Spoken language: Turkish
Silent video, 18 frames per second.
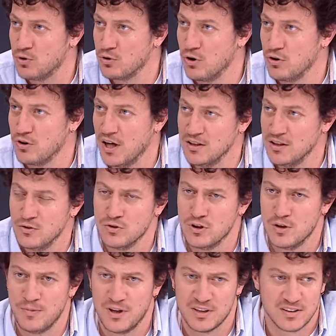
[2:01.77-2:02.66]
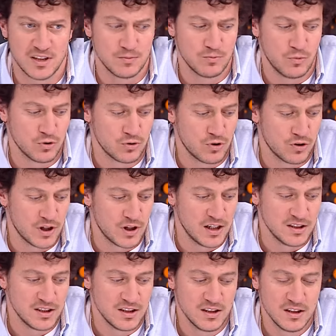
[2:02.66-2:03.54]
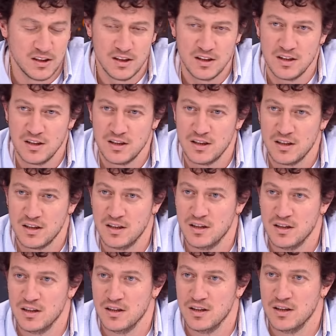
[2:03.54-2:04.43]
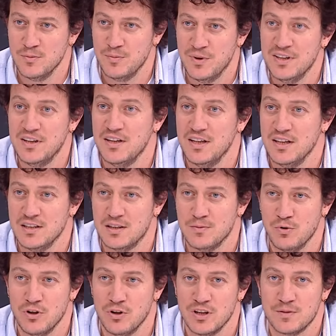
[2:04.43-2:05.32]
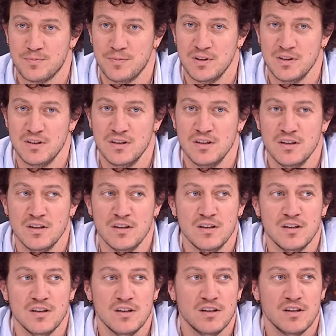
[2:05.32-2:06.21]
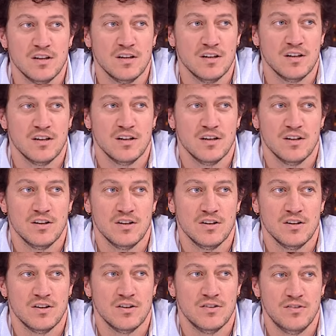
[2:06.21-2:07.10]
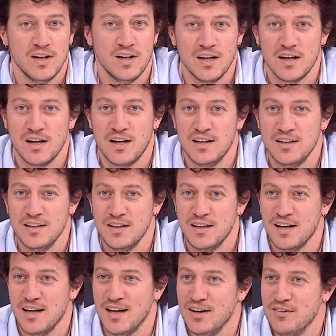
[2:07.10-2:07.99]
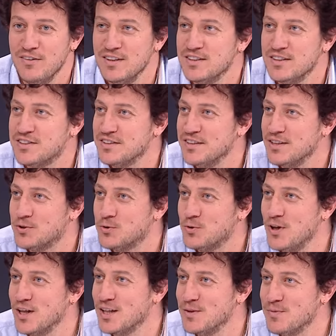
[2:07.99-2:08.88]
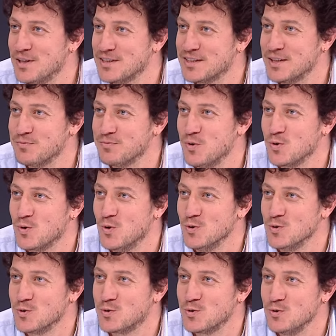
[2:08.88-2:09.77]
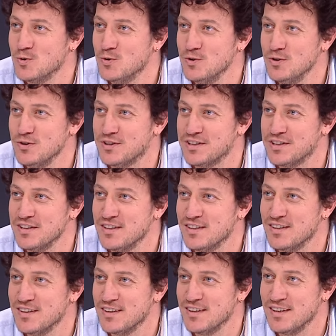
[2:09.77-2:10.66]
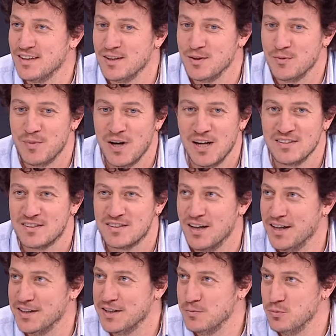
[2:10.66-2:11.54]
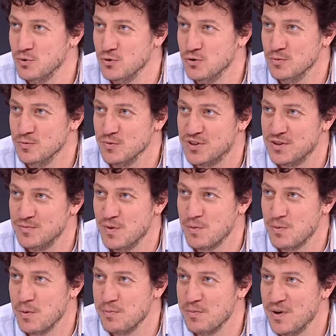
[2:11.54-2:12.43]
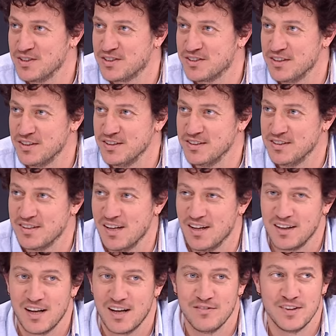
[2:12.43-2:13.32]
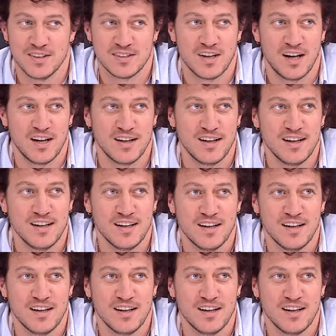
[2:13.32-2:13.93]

kökenli, o da basketbol kökenli. E, beden eğitimi öğretmeni. Ve hani evin içinde sürekli basketbol konuşulduğu için e, ben sahada büyüdüğüm için babamın maçlarını izlerken vesaire